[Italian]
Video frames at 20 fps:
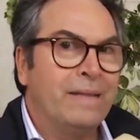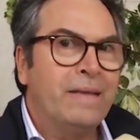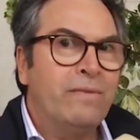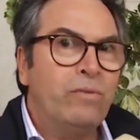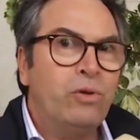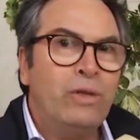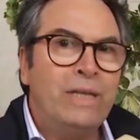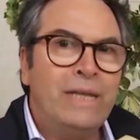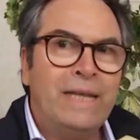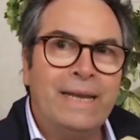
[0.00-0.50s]

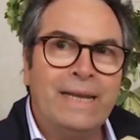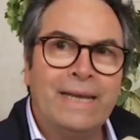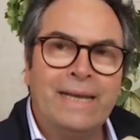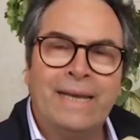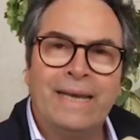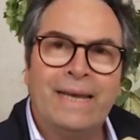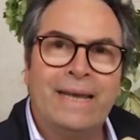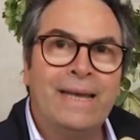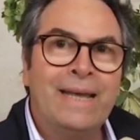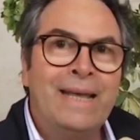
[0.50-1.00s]
Devo dire
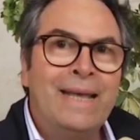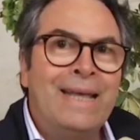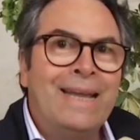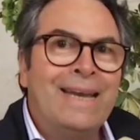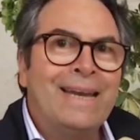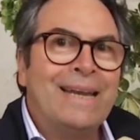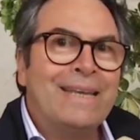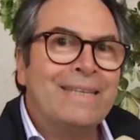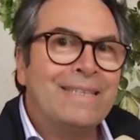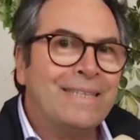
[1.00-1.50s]
che
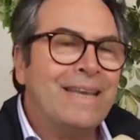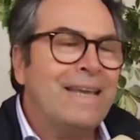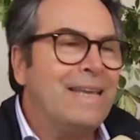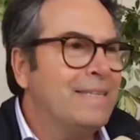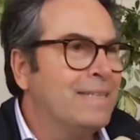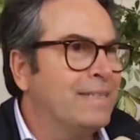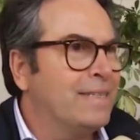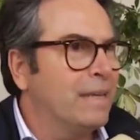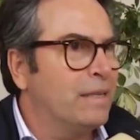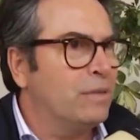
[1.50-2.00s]

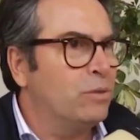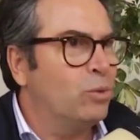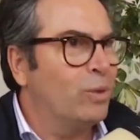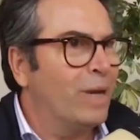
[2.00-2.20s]
l'assenza di